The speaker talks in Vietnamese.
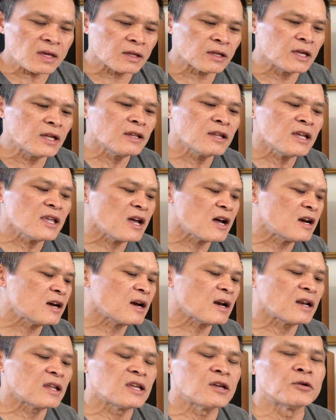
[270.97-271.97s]
trên thế giới
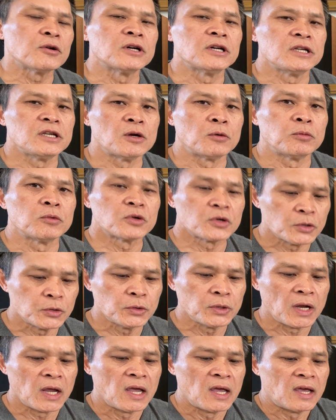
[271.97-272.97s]
rất là nhiều người dùng
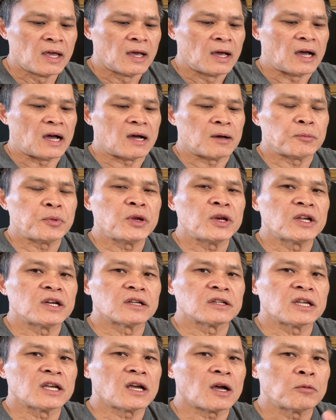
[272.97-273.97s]
Run à, Peter
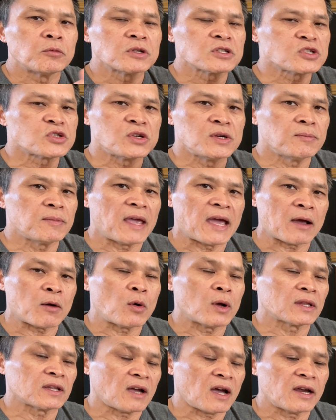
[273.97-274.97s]
thì không có stream nhạc
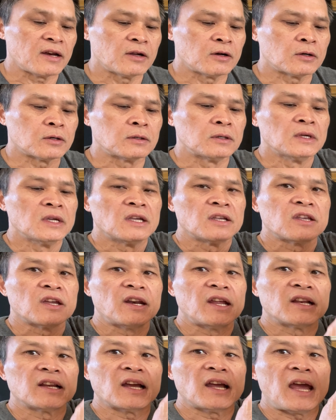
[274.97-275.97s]
qua Tidal cho
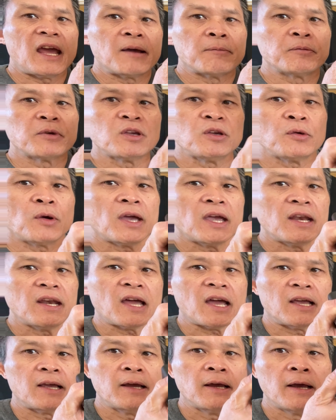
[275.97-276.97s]
nên cái MQA
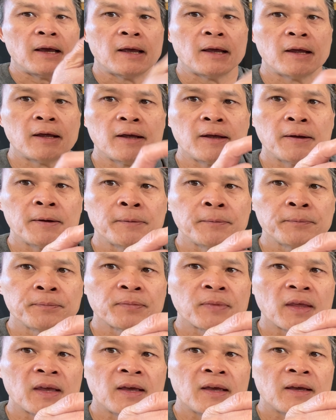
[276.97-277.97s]
này
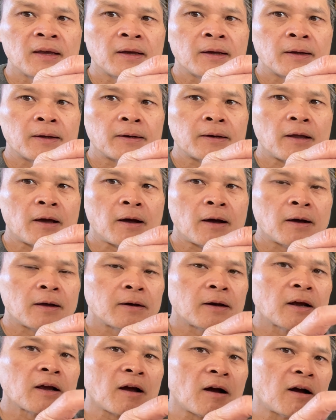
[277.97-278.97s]
nó
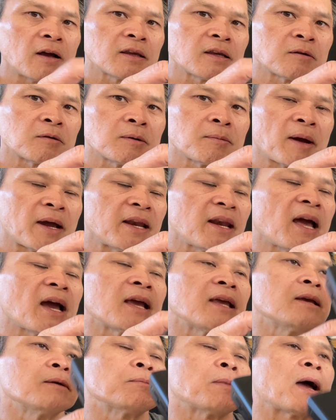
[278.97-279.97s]
nó có trong cái máy
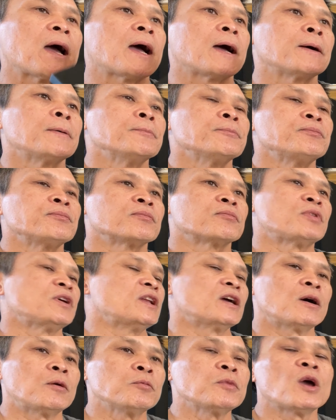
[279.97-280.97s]
này nhưng mà khi
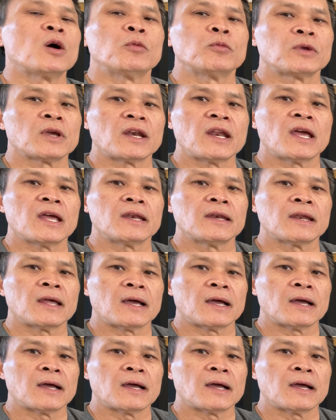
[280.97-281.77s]
đó không dùng cho nên